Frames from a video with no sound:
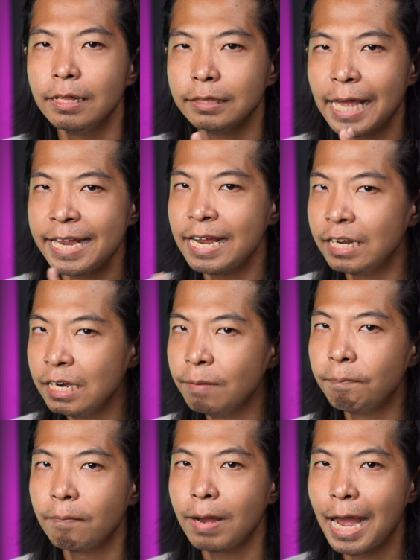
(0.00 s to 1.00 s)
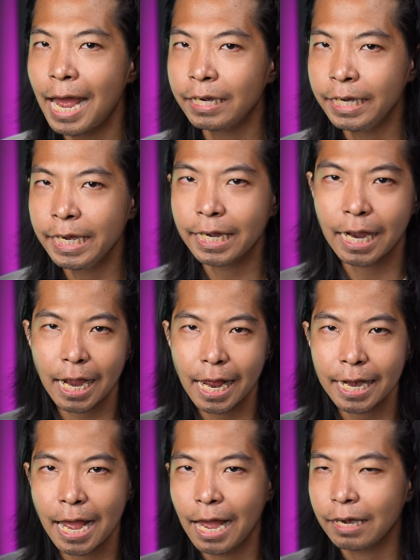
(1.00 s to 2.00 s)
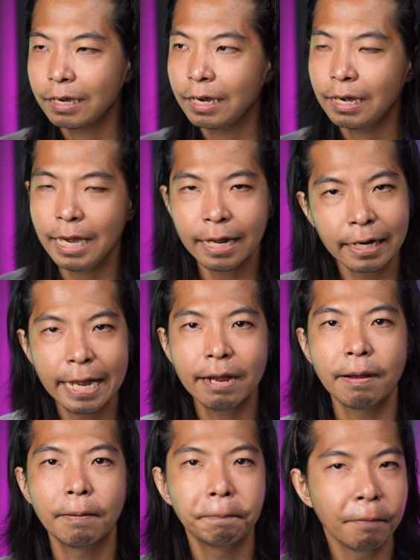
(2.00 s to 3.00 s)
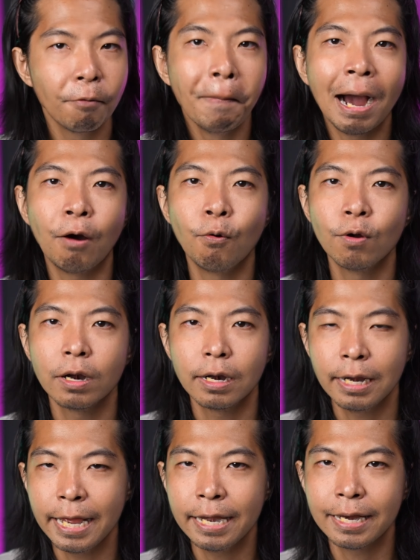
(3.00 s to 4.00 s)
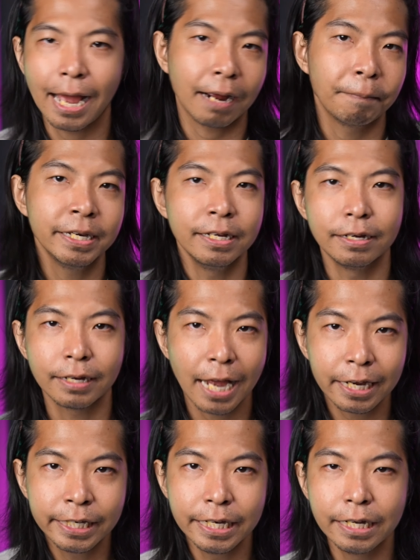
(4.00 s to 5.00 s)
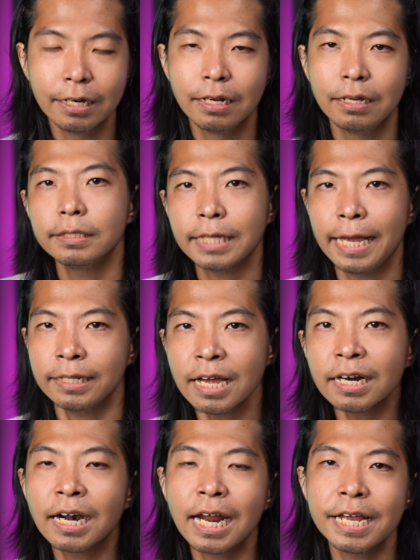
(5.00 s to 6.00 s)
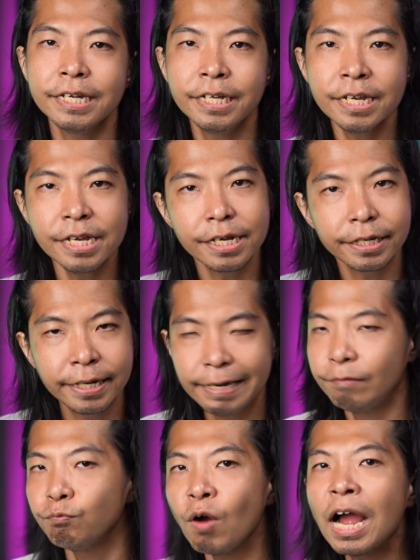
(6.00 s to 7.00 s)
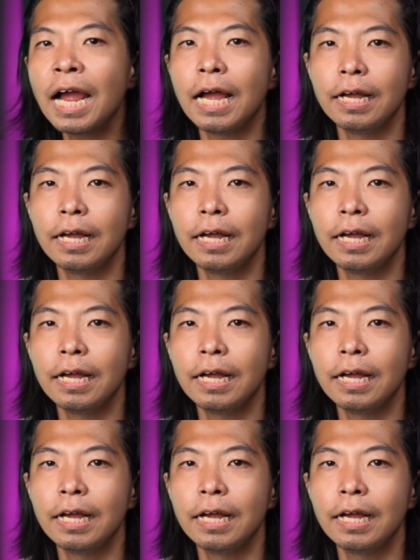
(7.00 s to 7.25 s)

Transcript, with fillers: แต่อย่าลืมอันนี้ขนาดเล็กๆเบาๆ เลนหนักไม่ถึง 5 ขีด แต่ถ้าใครที่คิดว่า